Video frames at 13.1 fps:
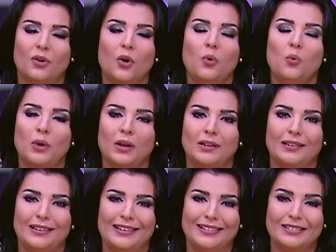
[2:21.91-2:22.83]
هو
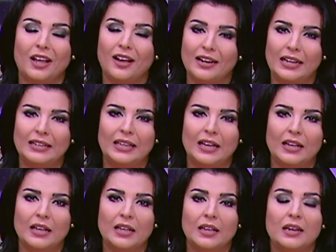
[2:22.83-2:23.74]
آه،
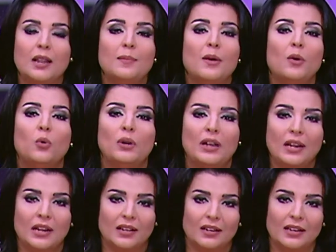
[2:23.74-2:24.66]
تقلدها انما
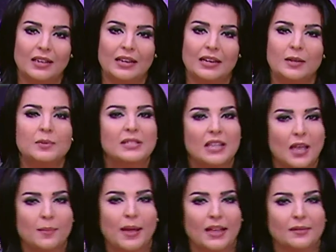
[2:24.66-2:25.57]
كلنا
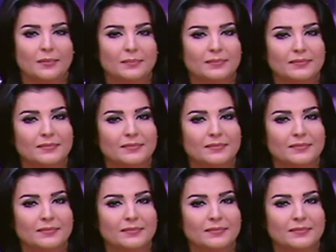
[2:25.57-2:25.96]
لبسناها معاه